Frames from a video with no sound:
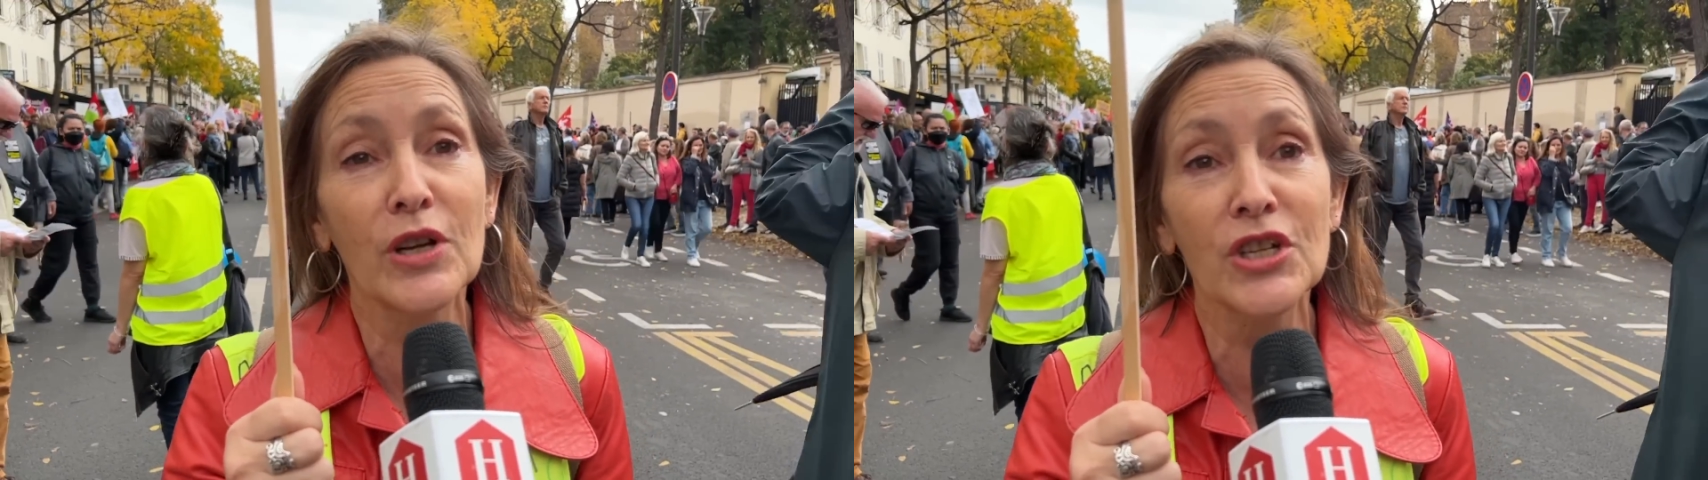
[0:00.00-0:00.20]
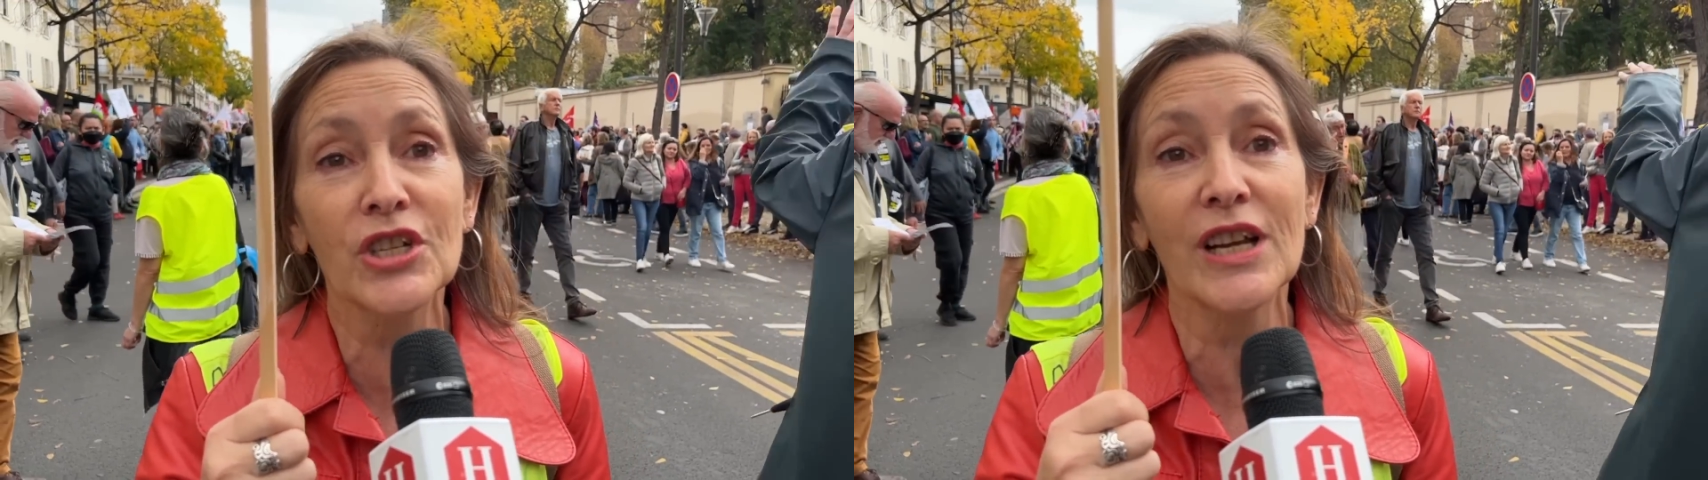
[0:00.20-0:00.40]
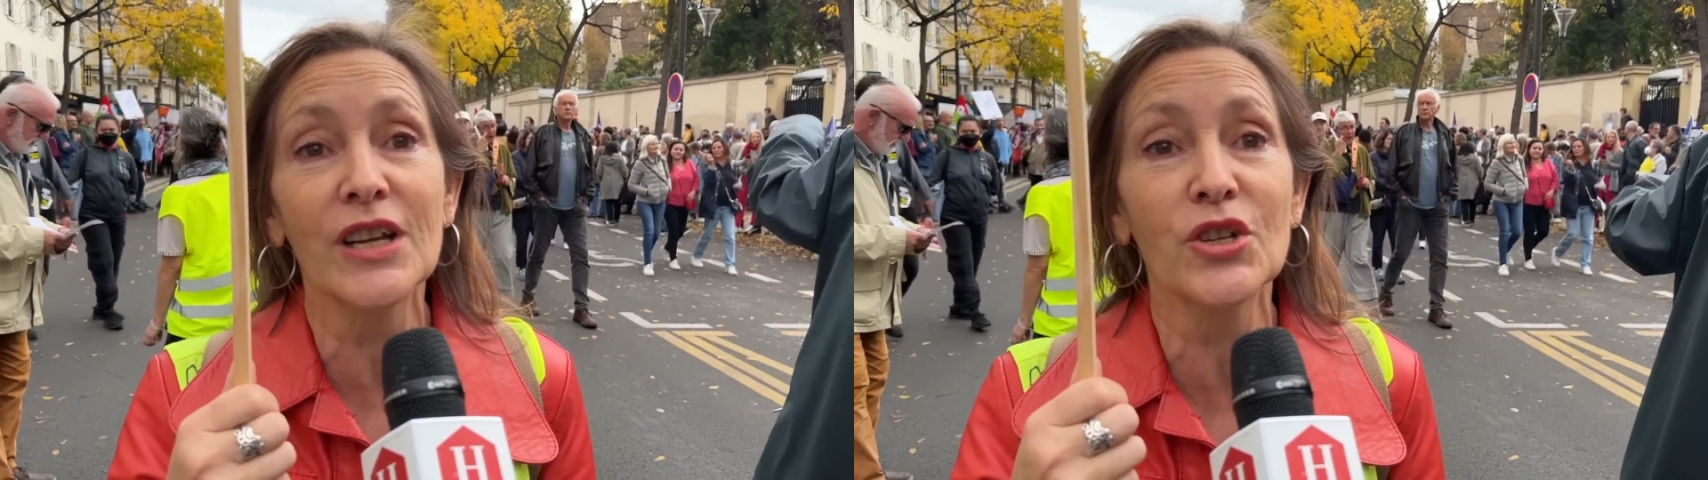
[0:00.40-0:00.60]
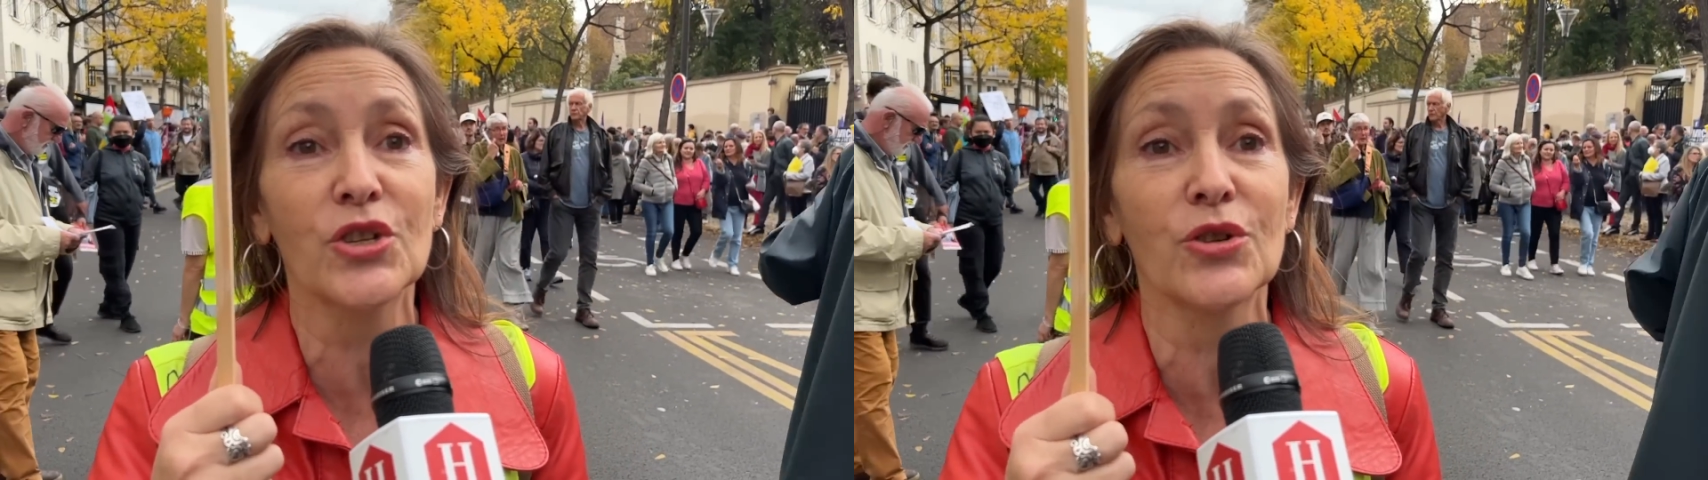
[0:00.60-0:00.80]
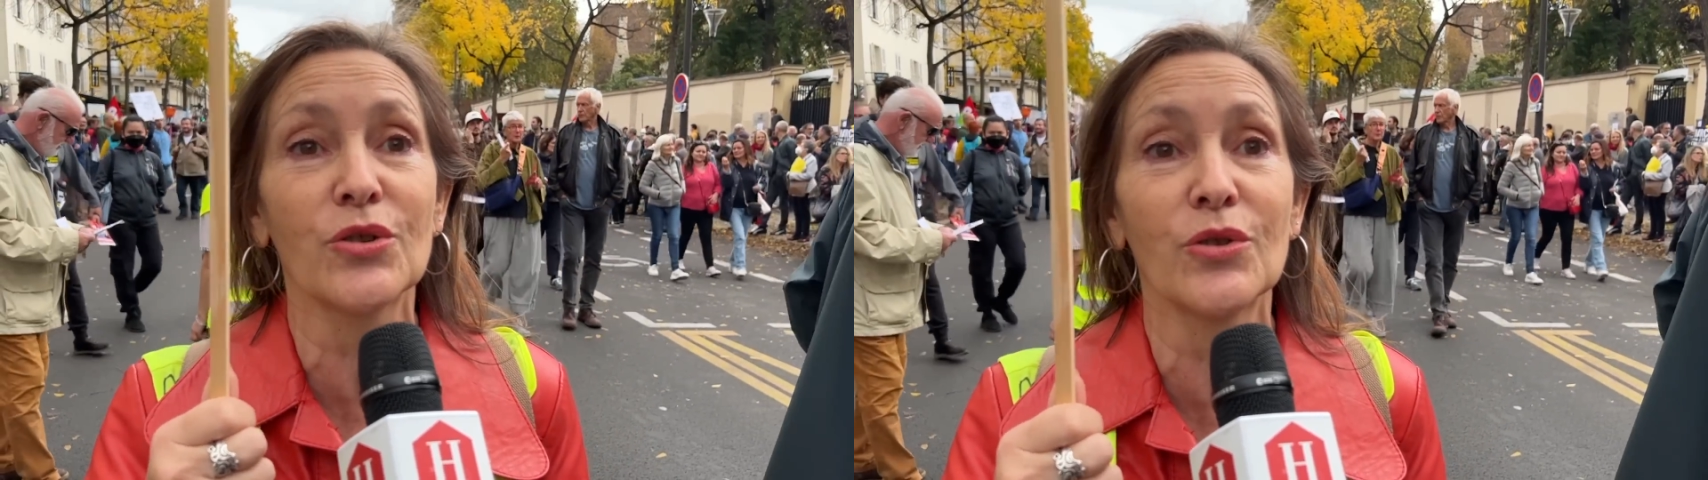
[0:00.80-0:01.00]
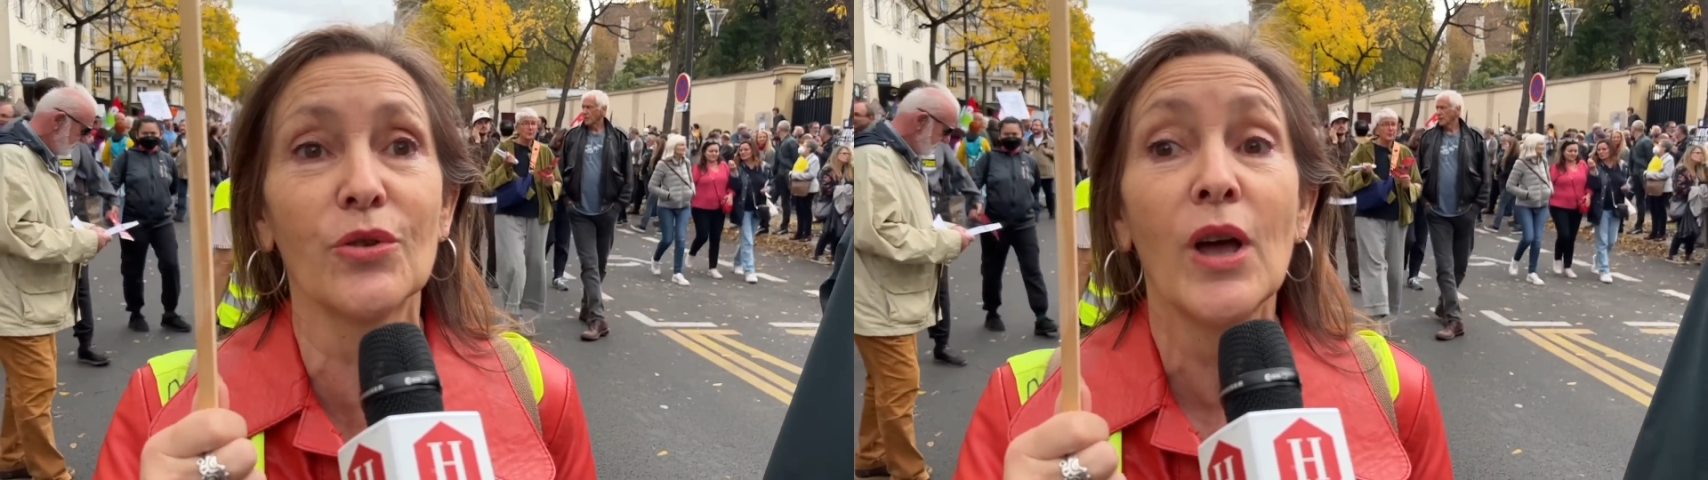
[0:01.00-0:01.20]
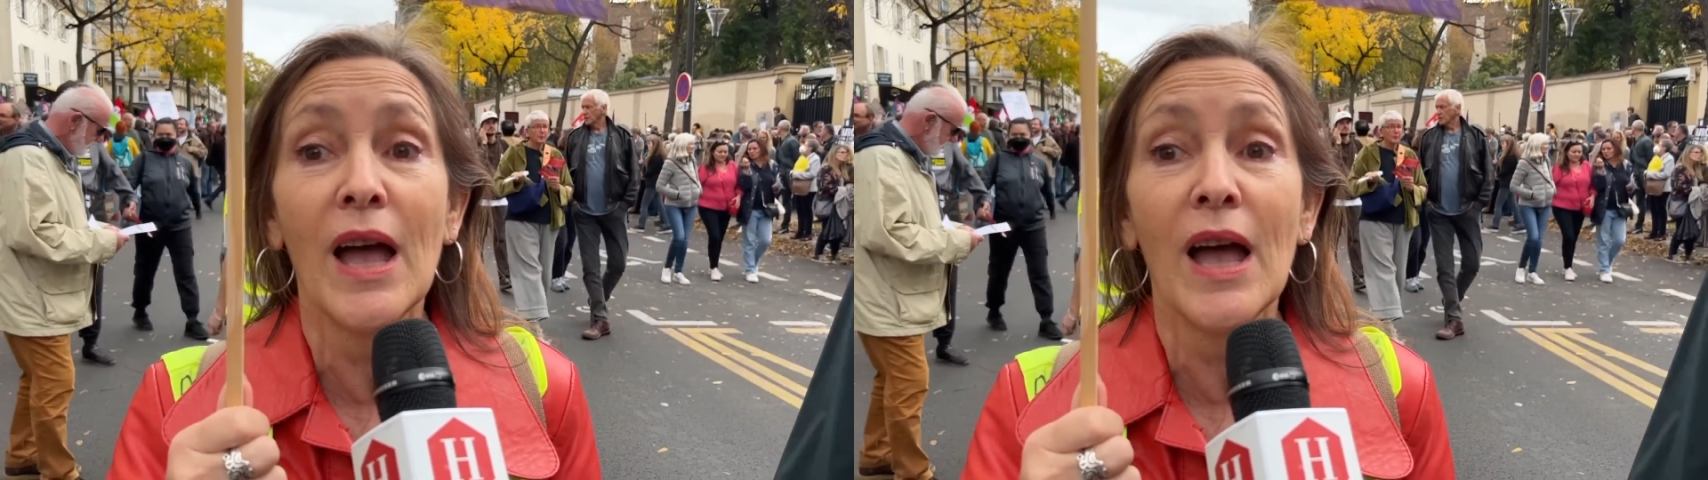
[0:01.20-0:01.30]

à charge, euh,